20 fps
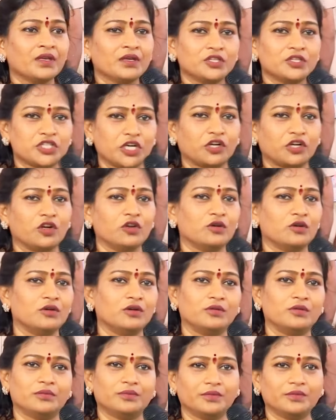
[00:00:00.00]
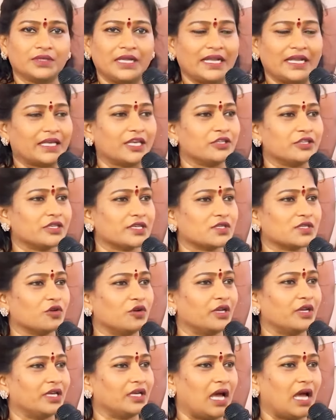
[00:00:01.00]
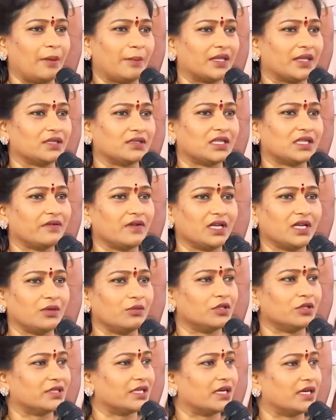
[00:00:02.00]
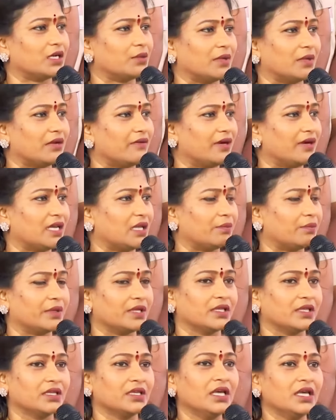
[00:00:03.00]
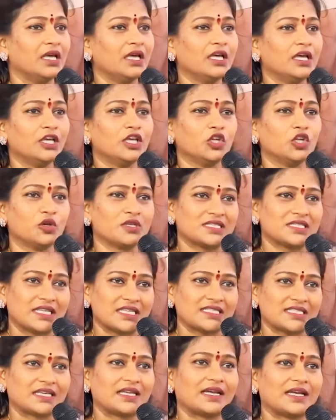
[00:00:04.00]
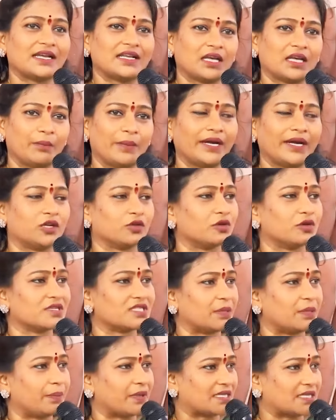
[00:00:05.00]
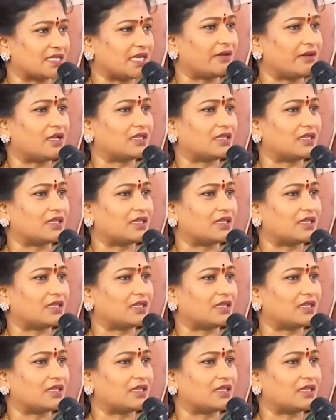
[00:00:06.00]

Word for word: చెట్లు నరికించేసుకొని ఆ భద్రతా వలయంలో తిరగడం అలవాటైపోయింది ఈరోజు నిజంగా కనుక బయటకు వస్తే ప్రజలు ఏమైనా